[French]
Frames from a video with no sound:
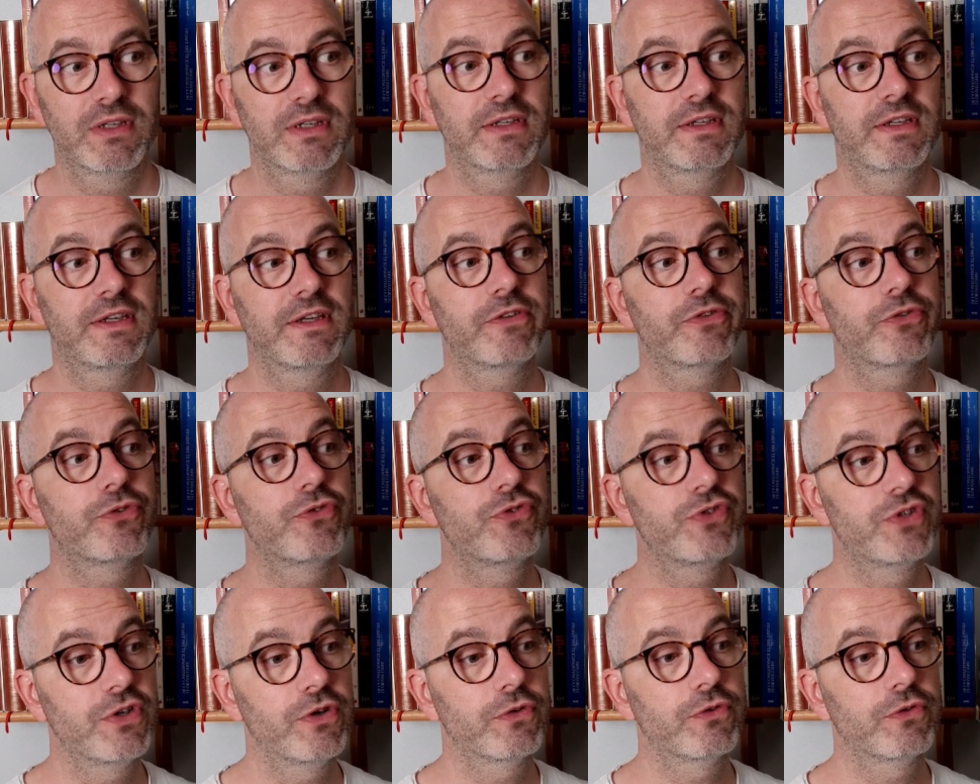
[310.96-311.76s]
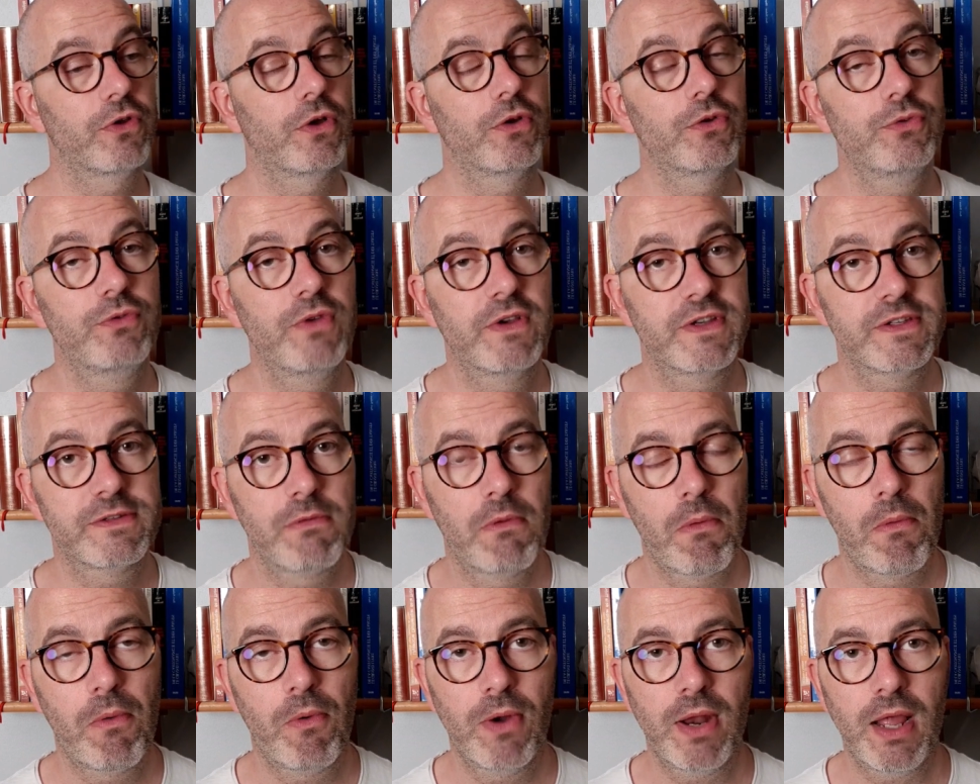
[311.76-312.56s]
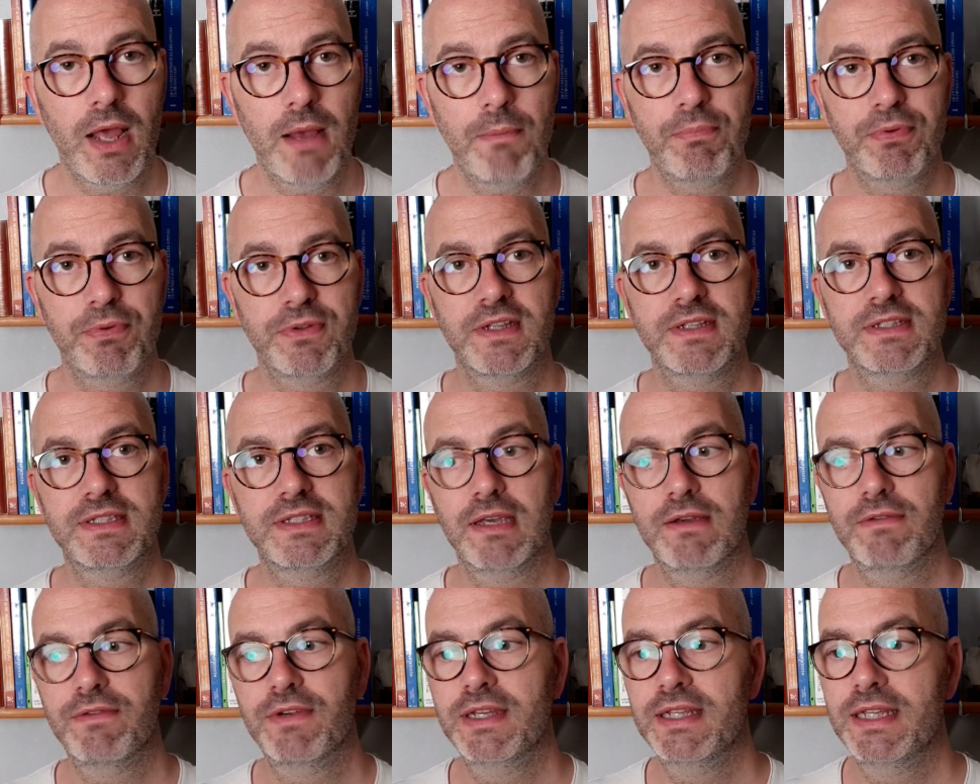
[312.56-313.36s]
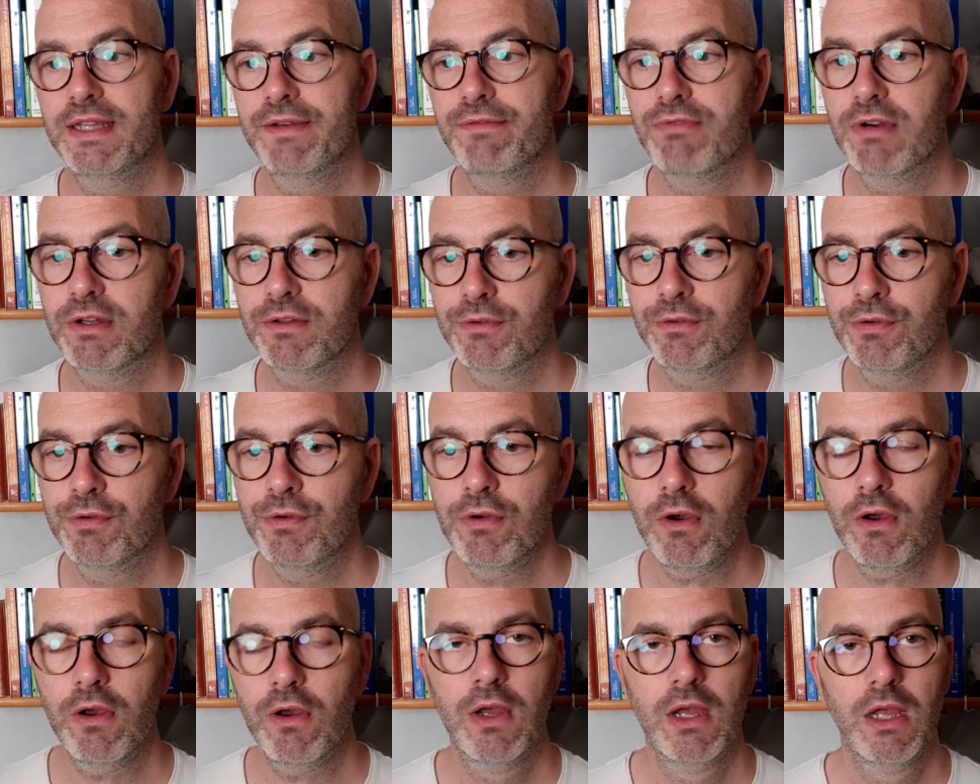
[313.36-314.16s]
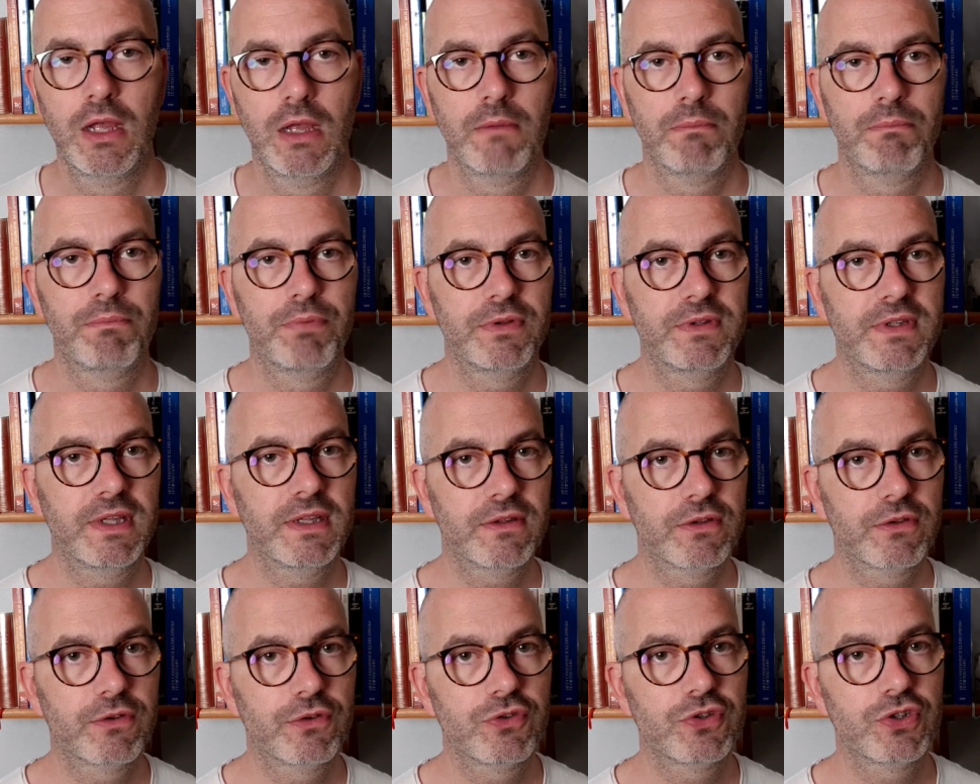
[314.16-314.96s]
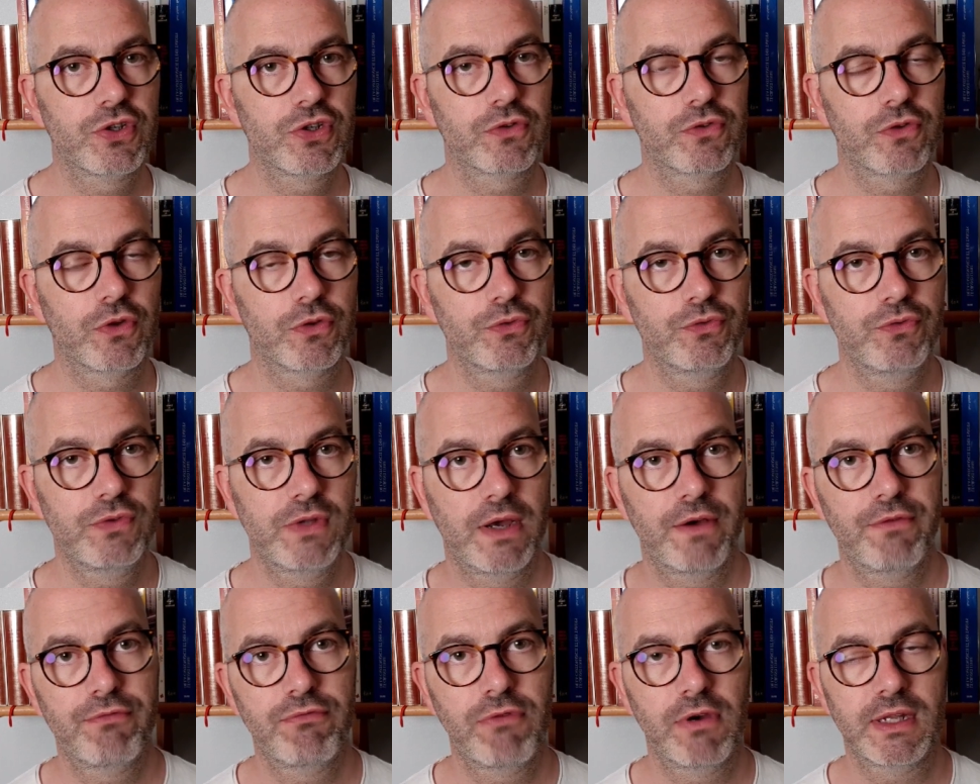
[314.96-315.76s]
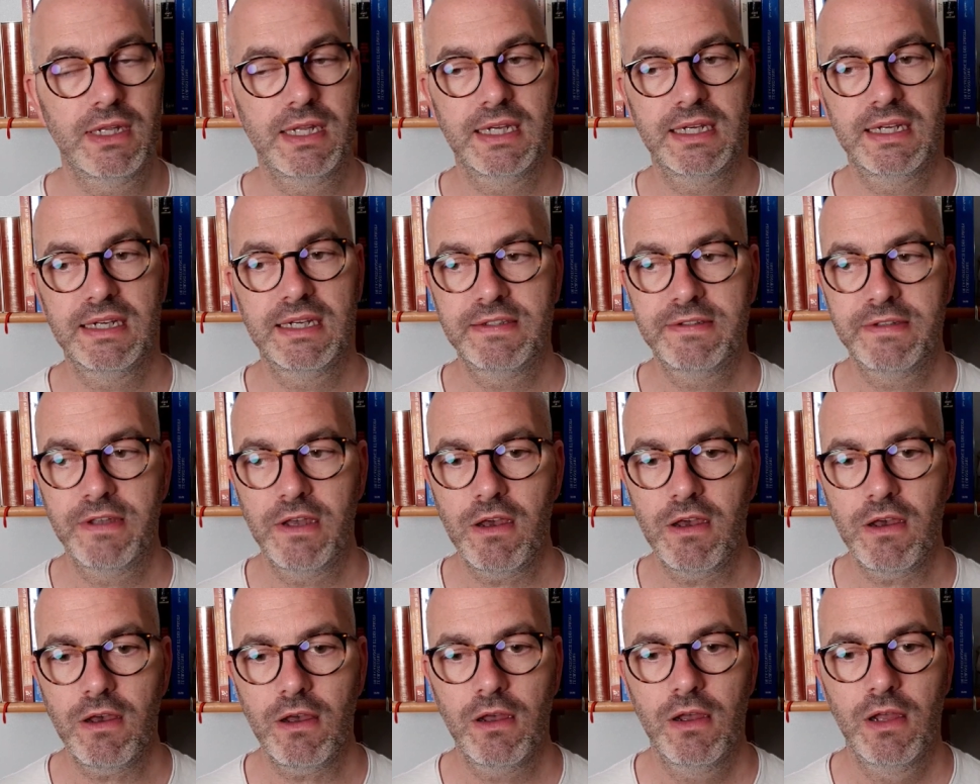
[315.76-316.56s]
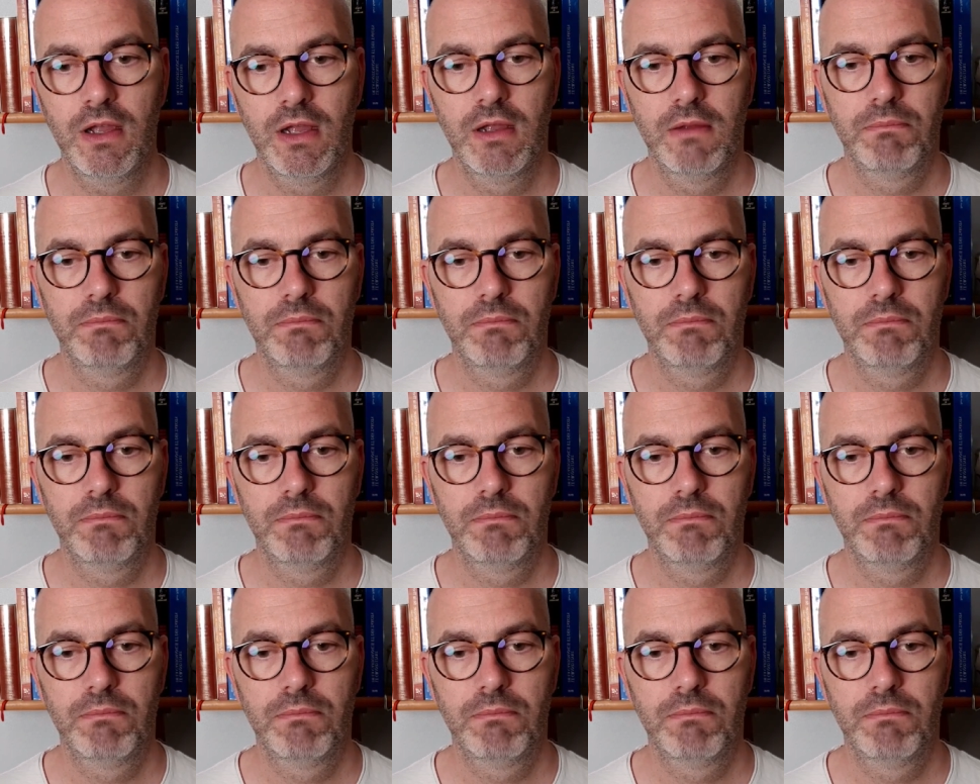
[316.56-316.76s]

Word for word: Qu'est-ce que j'ai entendu à ce moment-là Peut-être qu'il y avait des voitures, peut-être que j'ai entendu la voix de l'agresseur,